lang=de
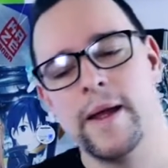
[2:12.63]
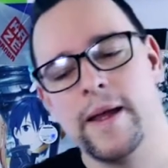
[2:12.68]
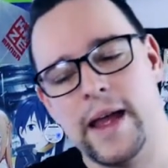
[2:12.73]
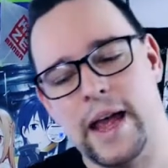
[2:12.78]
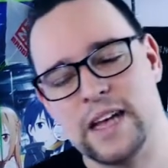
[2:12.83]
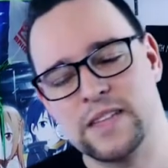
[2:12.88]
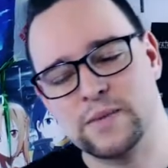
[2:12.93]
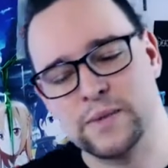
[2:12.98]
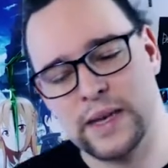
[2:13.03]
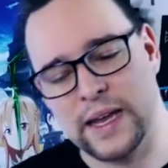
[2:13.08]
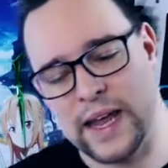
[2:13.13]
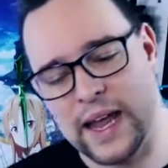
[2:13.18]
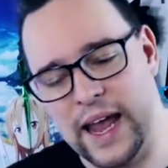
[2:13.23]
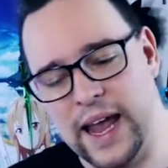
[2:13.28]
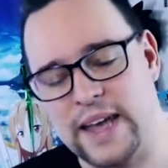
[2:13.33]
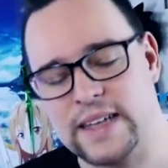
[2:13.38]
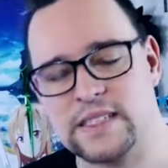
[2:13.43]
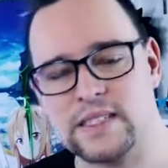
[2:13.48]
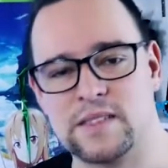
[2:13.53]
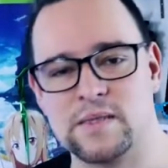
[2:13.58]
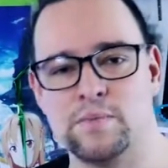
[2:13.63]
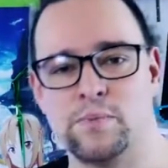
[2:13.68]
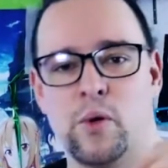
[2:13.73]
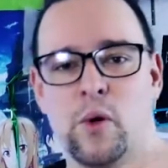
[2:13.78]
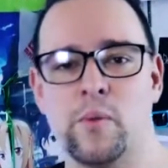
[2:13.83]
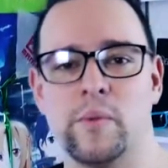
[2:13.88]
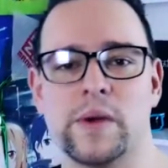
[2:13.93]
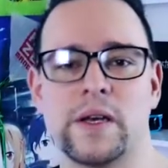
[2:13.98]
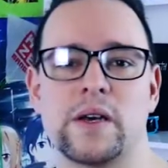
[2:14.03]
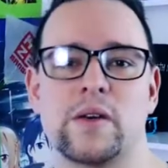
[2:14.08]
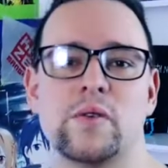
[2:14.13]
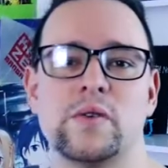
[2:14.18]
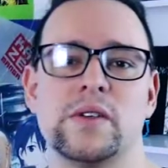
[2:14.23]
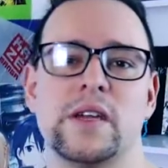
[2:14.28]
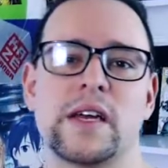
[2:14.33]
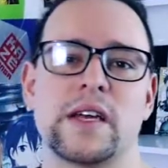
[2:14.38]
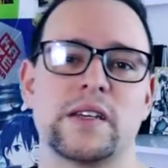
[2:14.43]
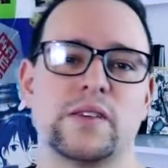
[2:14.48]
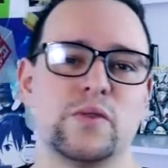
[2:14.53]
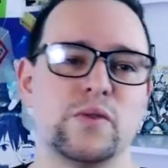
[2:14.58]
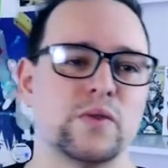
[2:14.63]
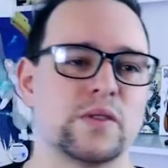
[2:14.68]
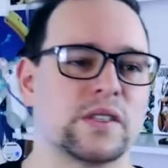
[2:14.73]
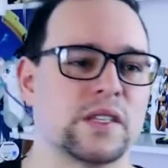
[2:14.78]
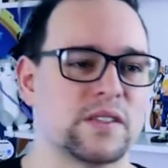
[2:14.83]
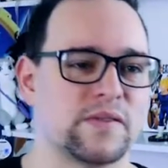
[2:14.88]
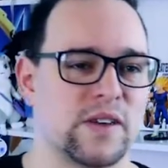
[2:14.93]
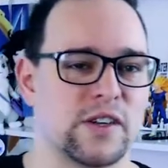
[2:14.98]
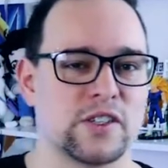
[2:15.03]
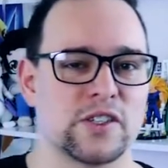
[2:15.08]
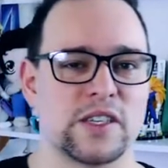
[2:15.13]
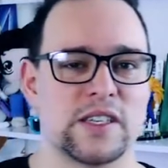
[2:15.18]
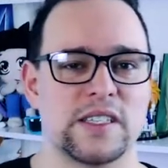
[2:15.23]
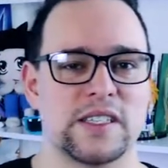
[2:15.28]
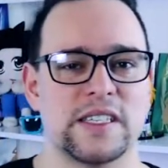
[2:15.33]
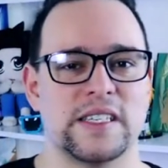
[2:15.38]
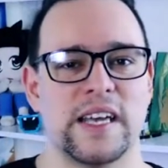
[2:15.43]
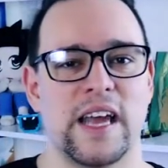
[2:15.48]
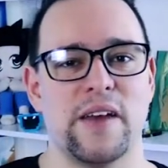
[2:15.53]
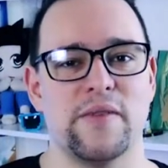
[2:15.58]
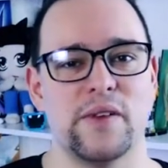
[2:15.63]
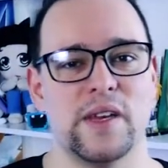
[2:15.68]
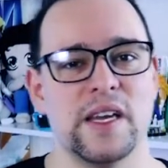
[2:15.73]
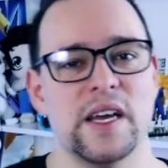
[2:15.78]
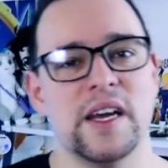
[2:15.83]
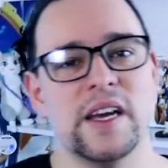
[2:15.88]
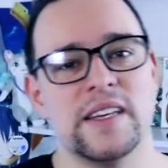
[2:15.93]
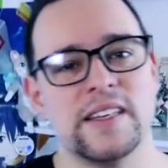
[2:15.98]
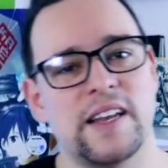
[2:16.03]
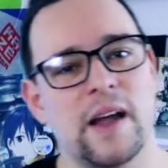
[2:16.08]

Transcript: Erst mit der ersten Pumpe runtergedüst, das war schon richtig heavy.